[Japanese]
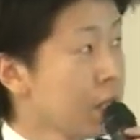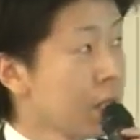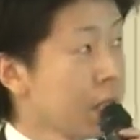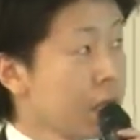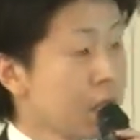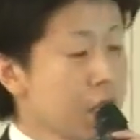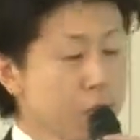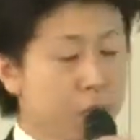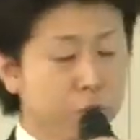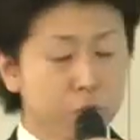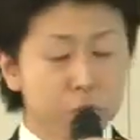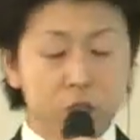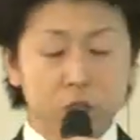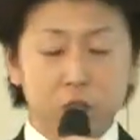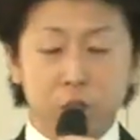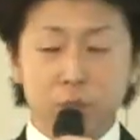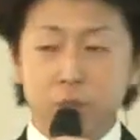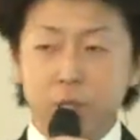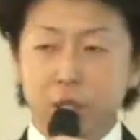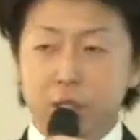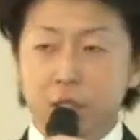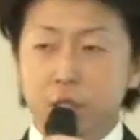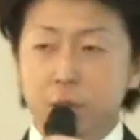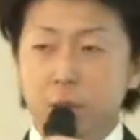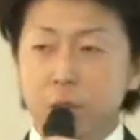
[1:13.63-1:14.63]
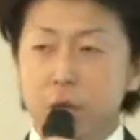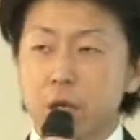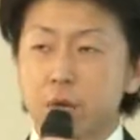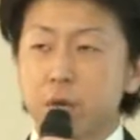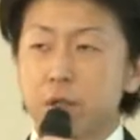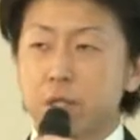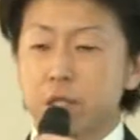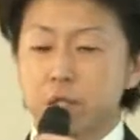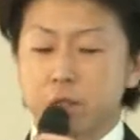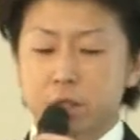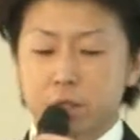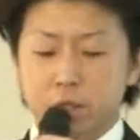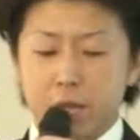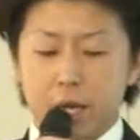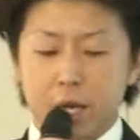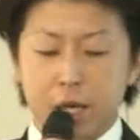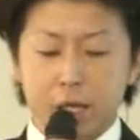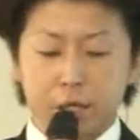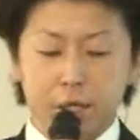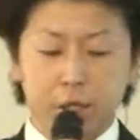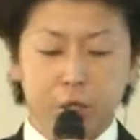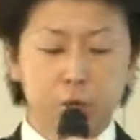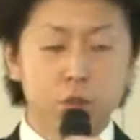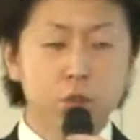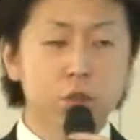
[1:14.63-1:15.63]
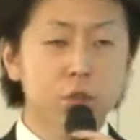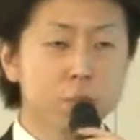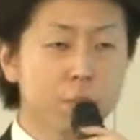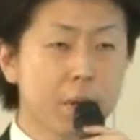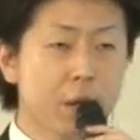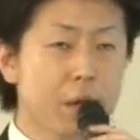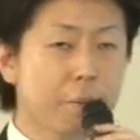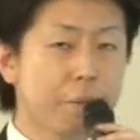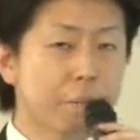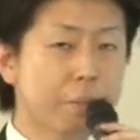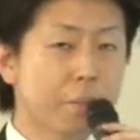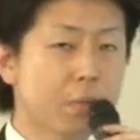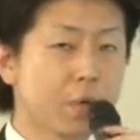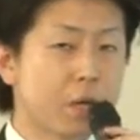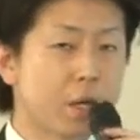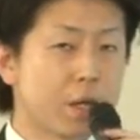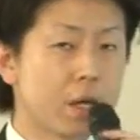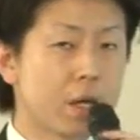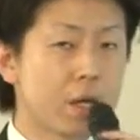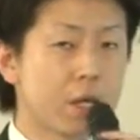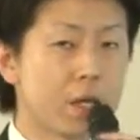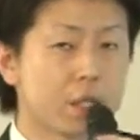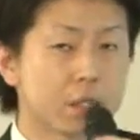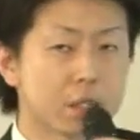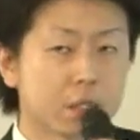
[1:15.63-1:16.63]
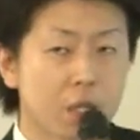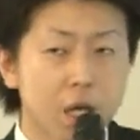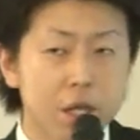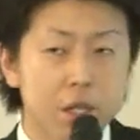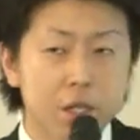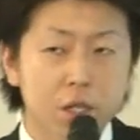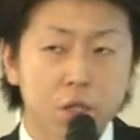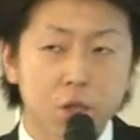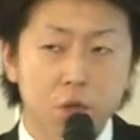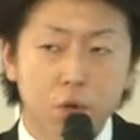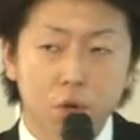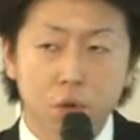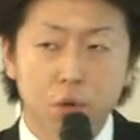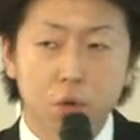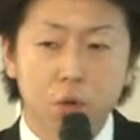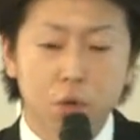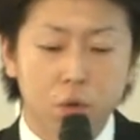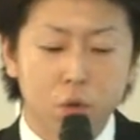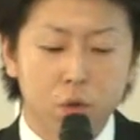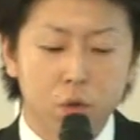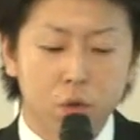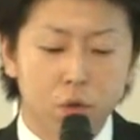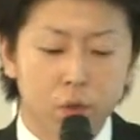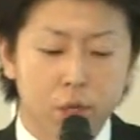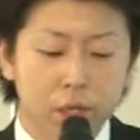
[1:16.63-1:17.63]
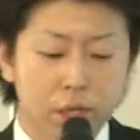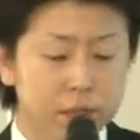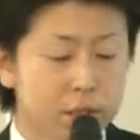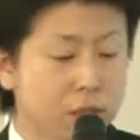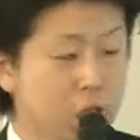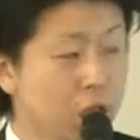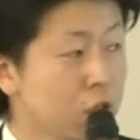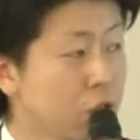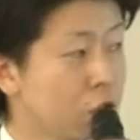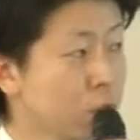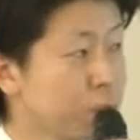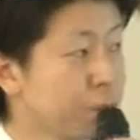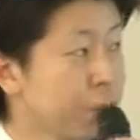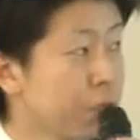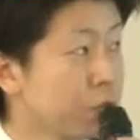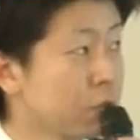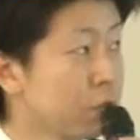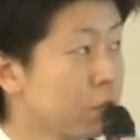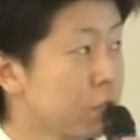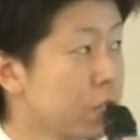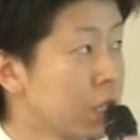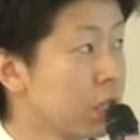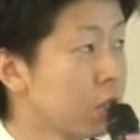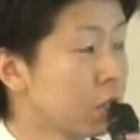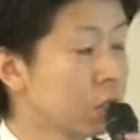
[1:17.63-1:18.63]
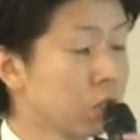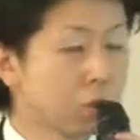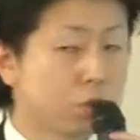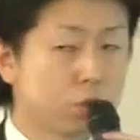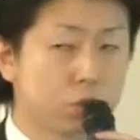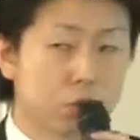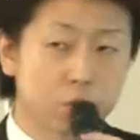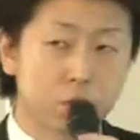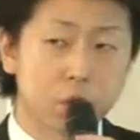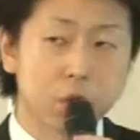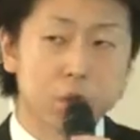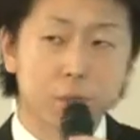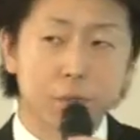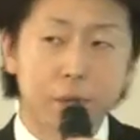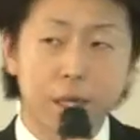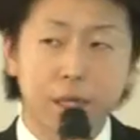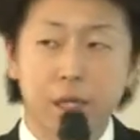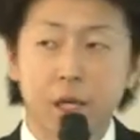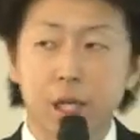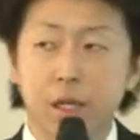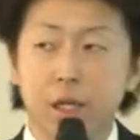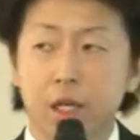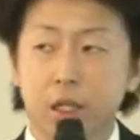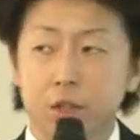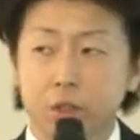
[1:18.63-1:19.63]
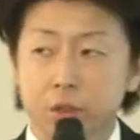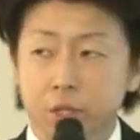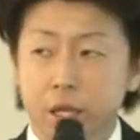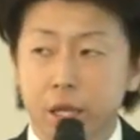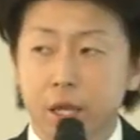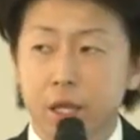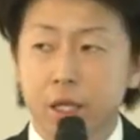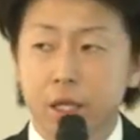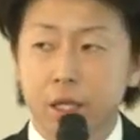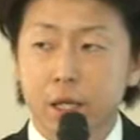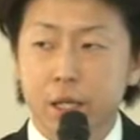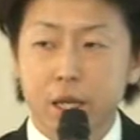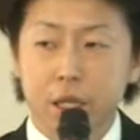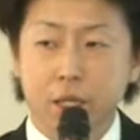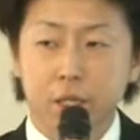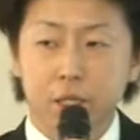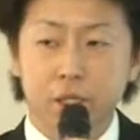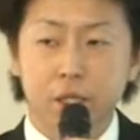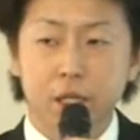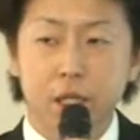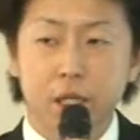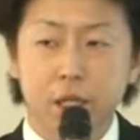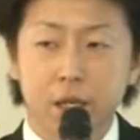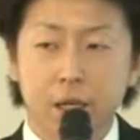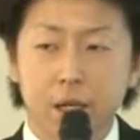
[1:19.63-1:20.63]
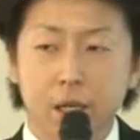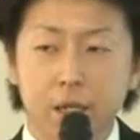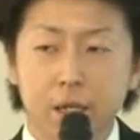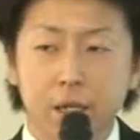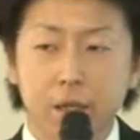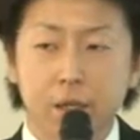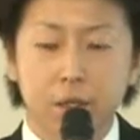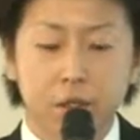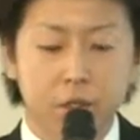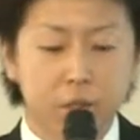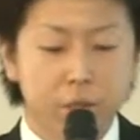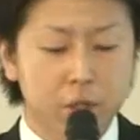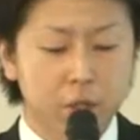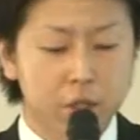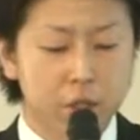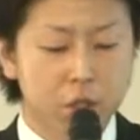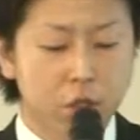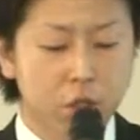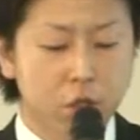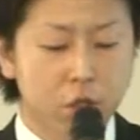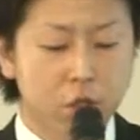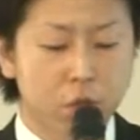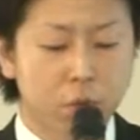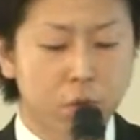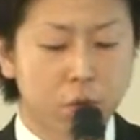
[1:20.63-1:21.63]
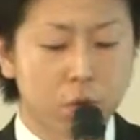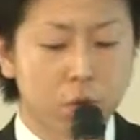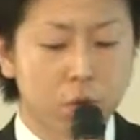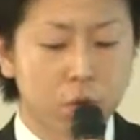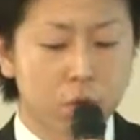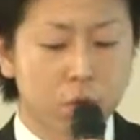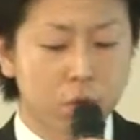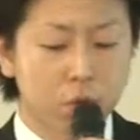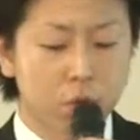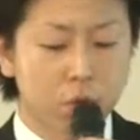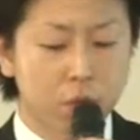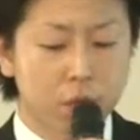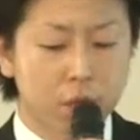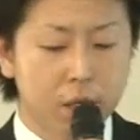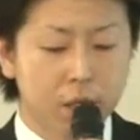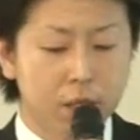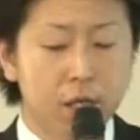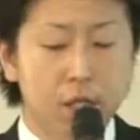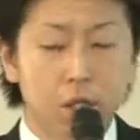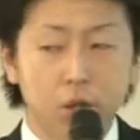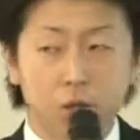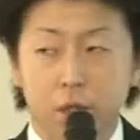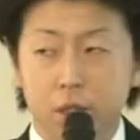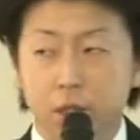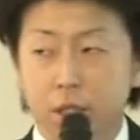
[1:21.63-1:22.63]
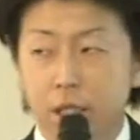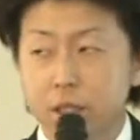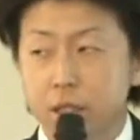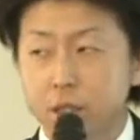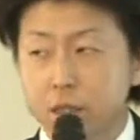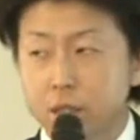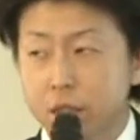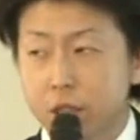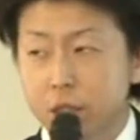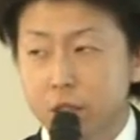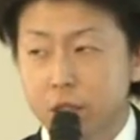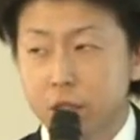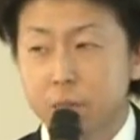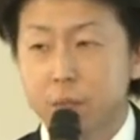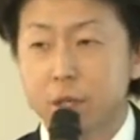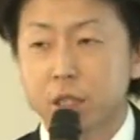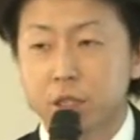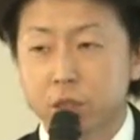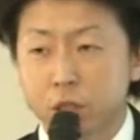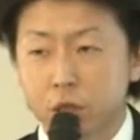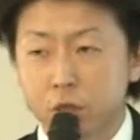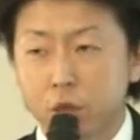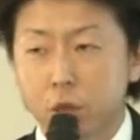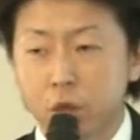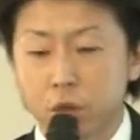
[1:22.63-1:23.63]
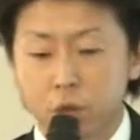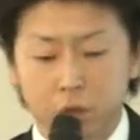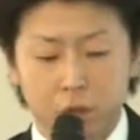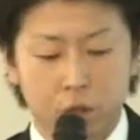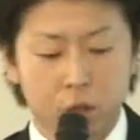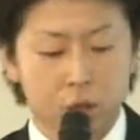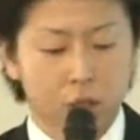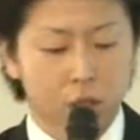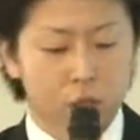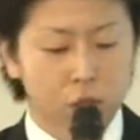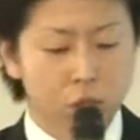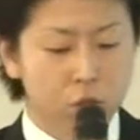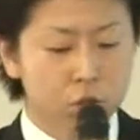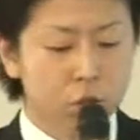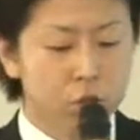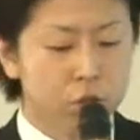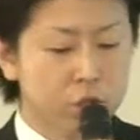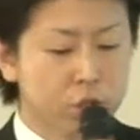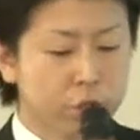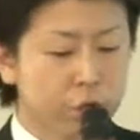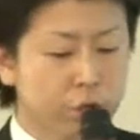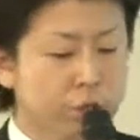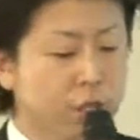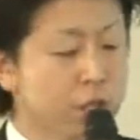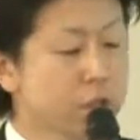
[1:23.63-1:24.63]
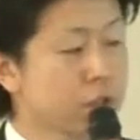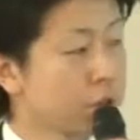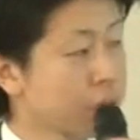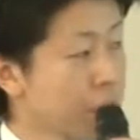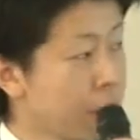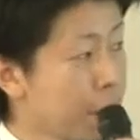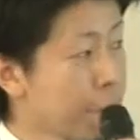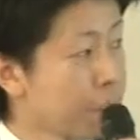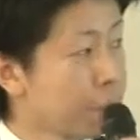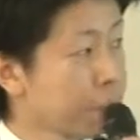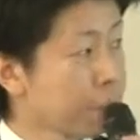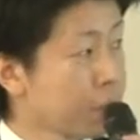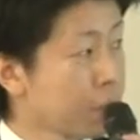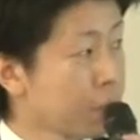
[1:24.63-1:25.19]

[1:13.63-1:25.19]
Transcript: えー、ポジティブだった面はですね1つ目、えー、採用、え1600人という、まあ、計画で1年間やってきましたけれどもこれがなんとか達成できましたとそして2つ目、